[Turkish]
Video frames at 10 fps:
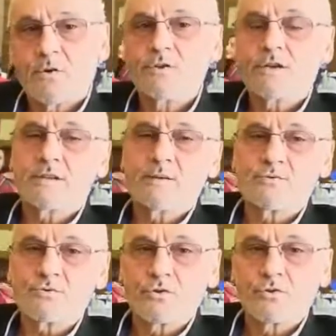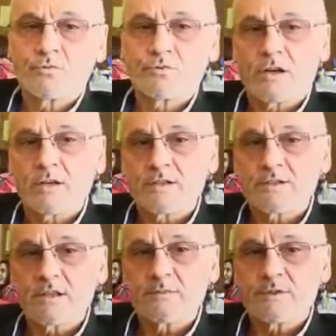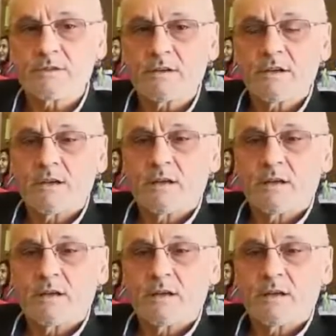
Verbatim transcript: Onlar tabi zorluyor bu kardeşlerimizi.